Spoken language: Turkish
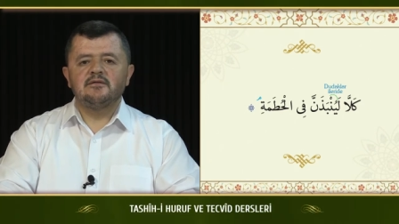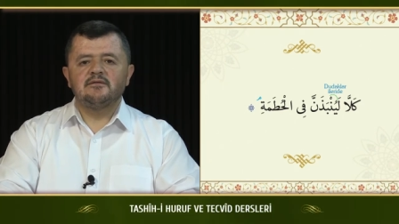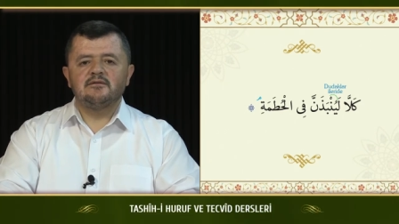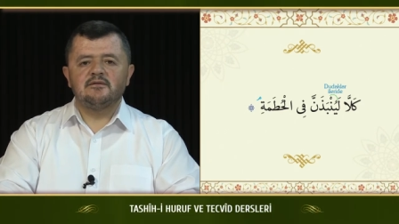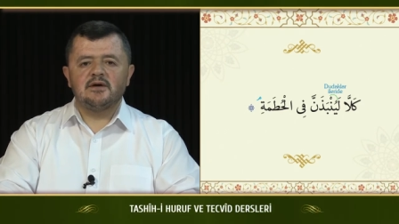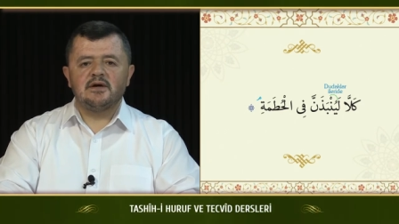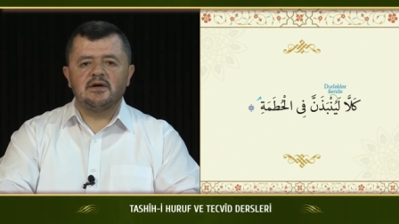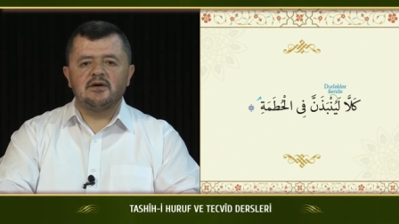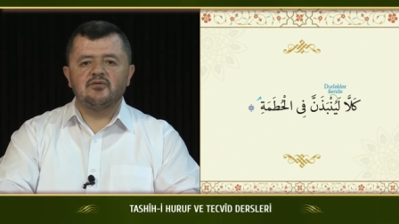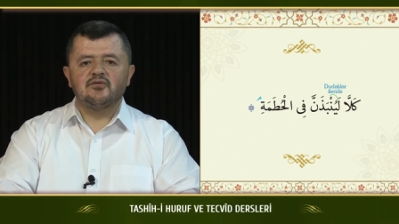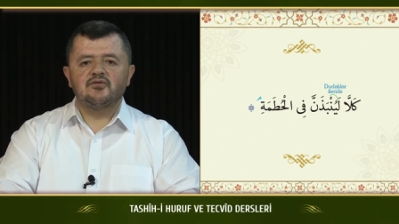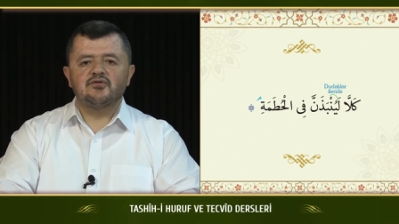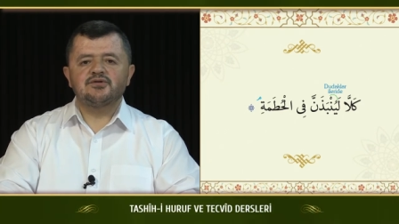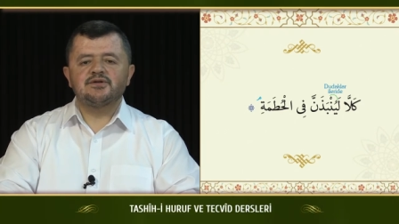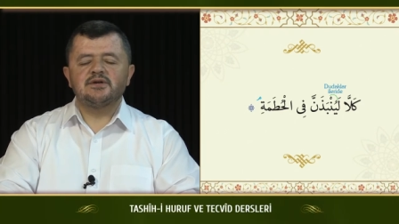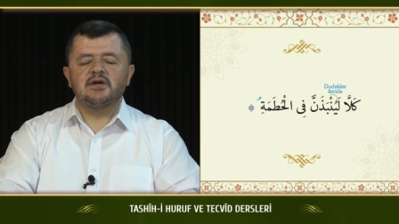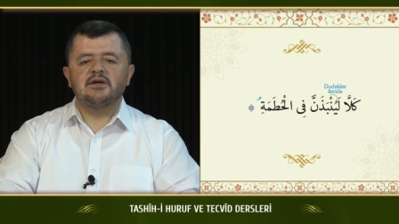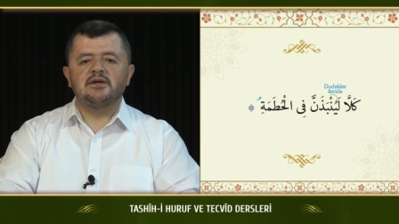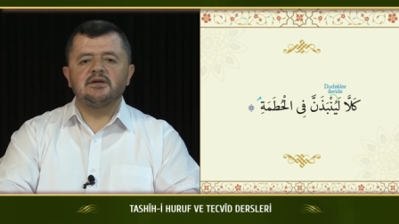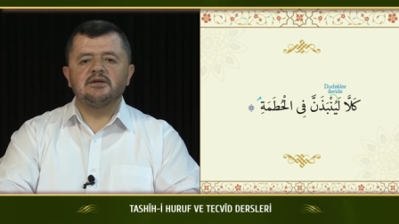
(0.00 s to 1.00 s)
ve o
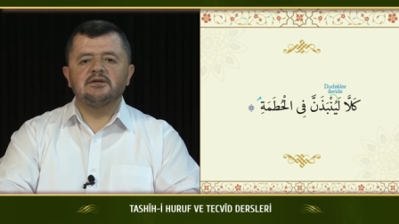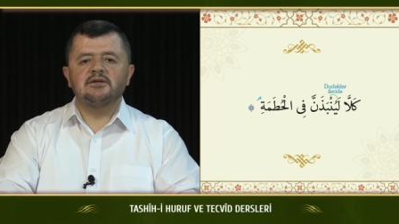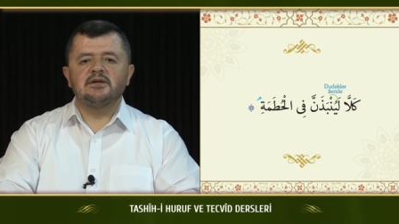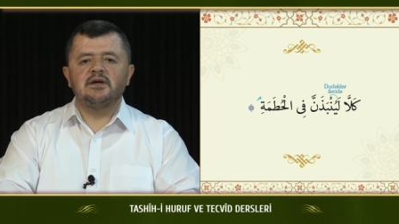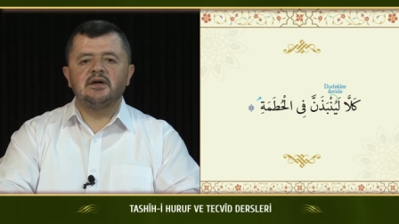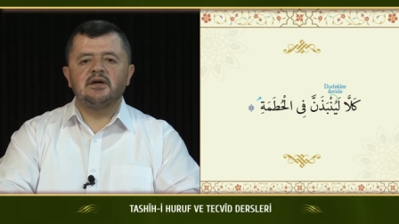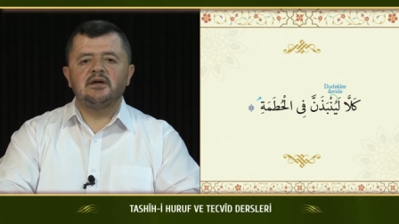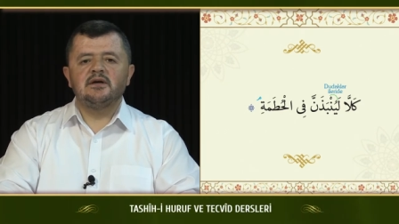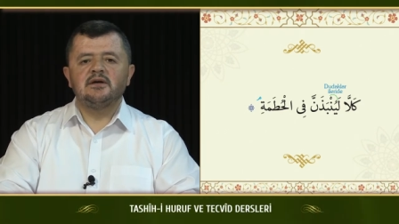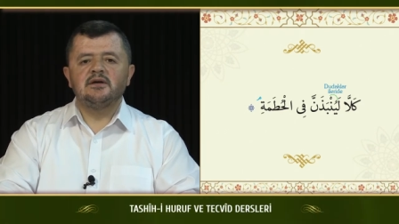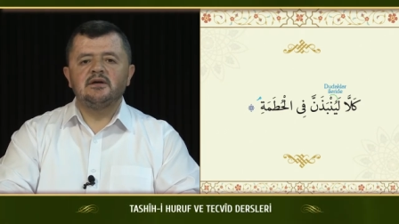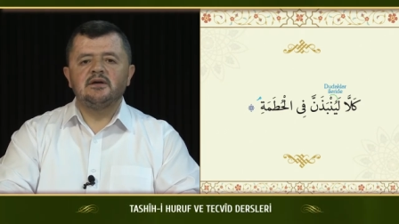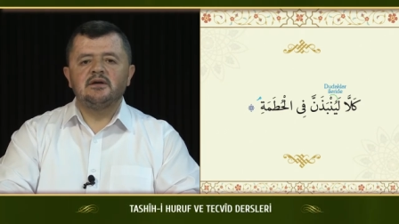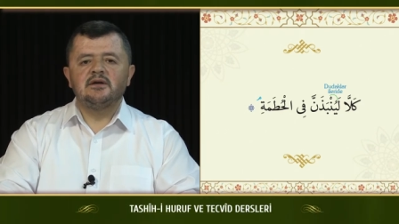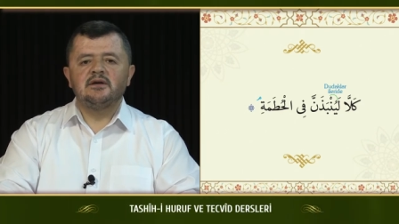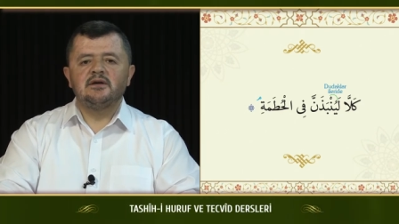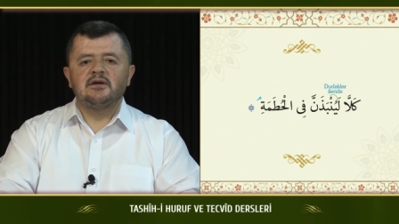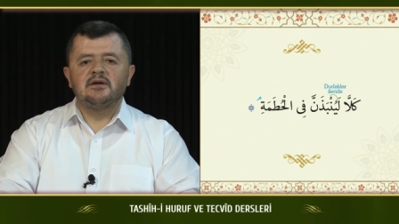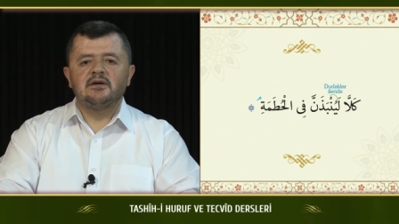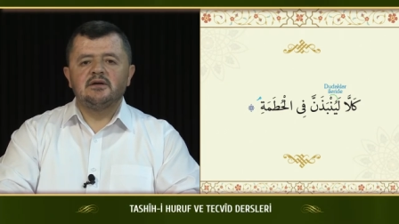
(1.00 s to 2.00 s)
şekilde
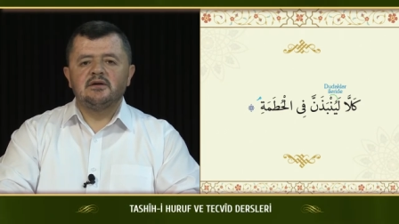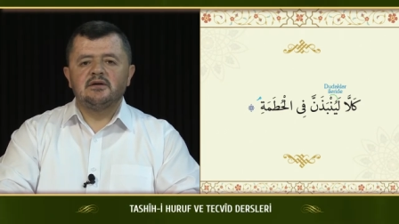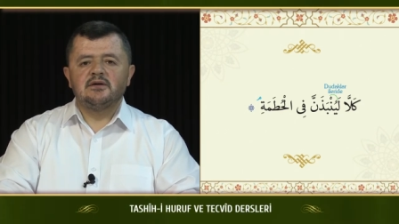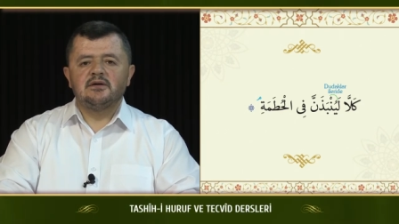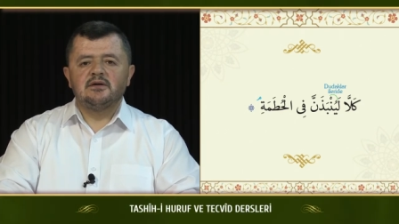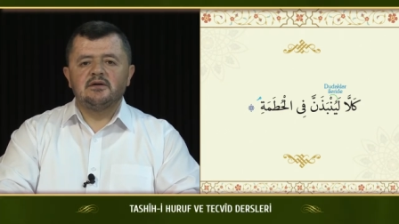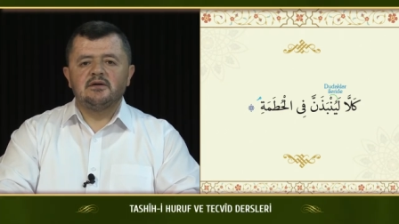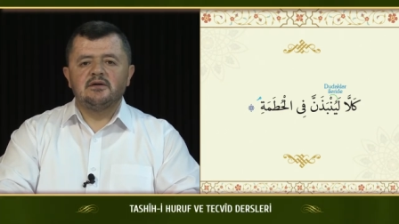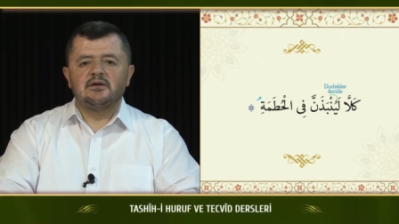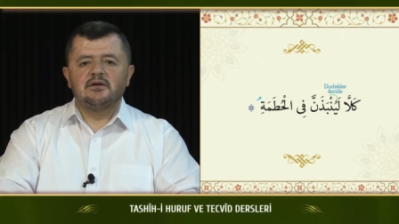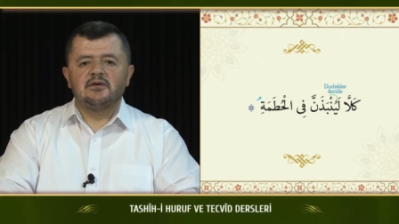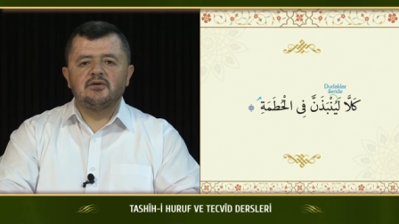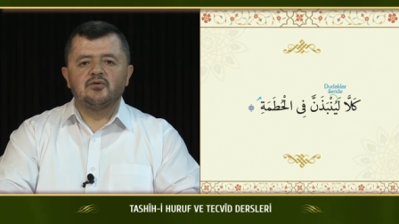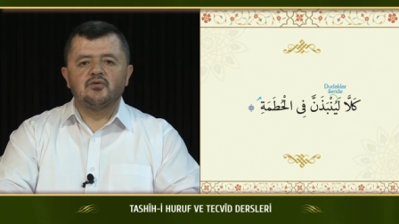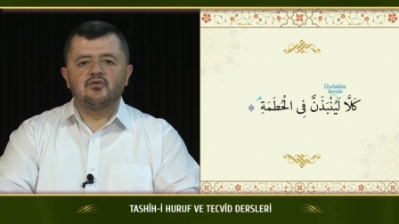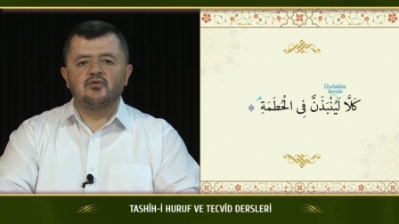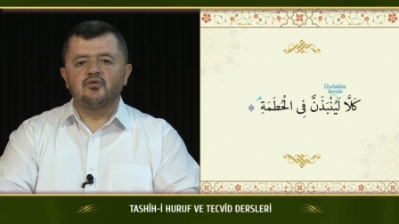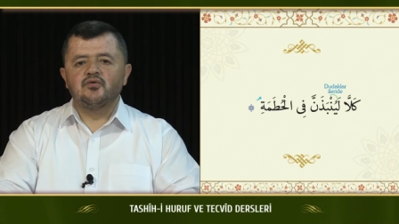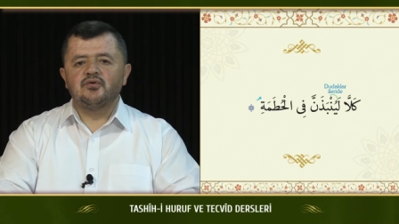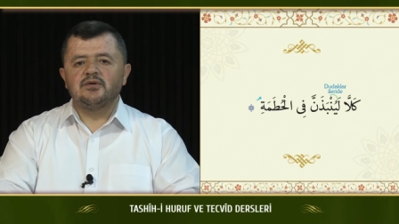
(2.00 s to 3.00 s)

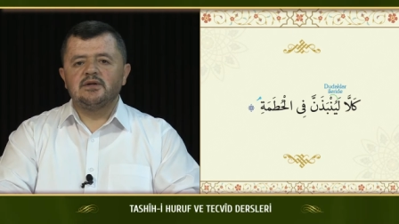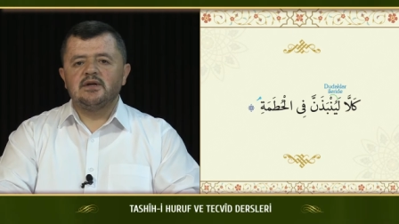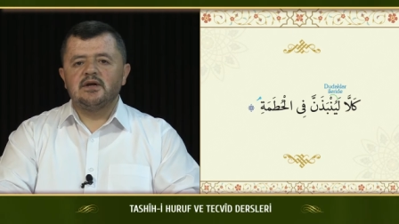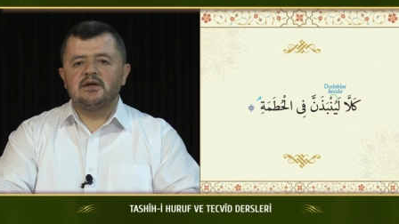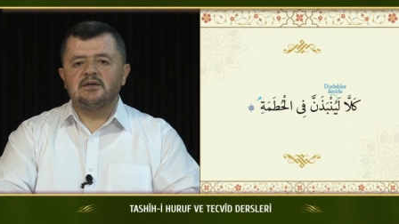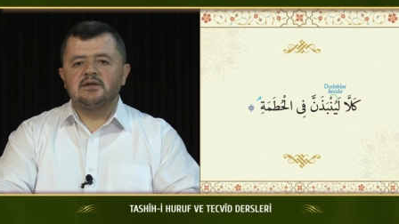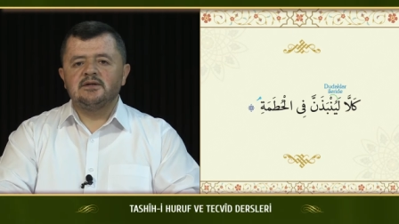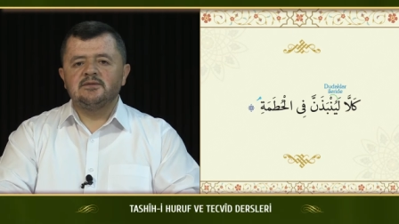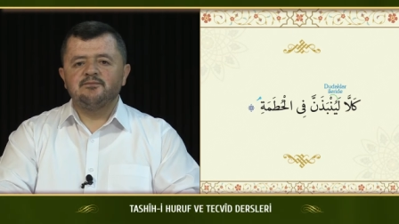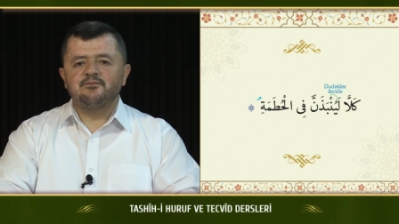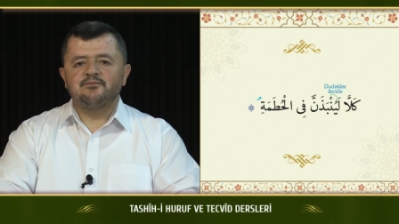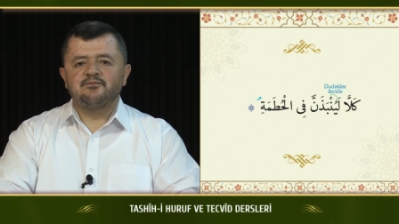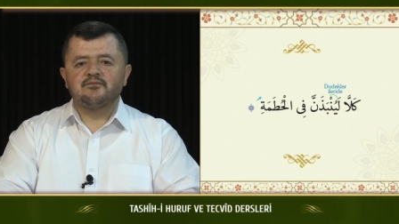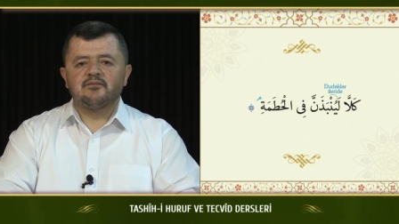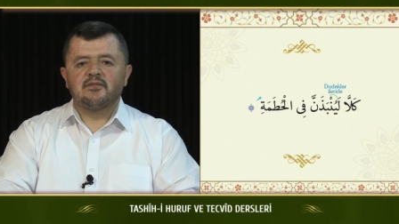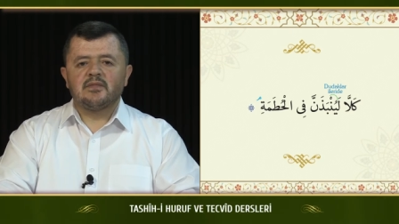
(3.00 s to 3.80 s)
unnenin